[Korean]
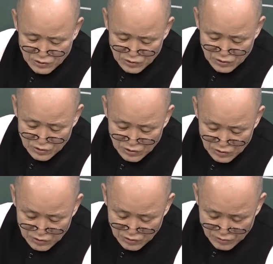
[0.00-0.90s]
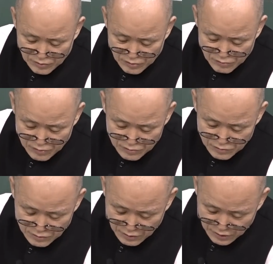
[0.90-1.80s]
어
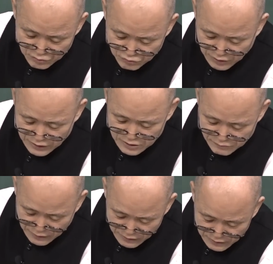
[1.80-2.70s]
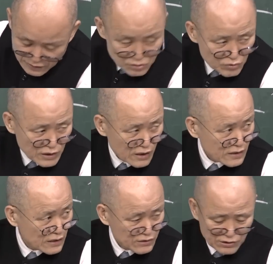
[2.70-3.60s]
한두 가지만 내가
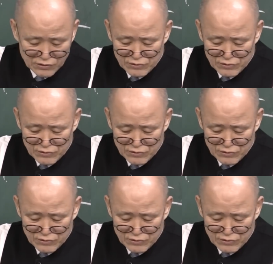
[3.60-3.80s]
소개할 게 있어요.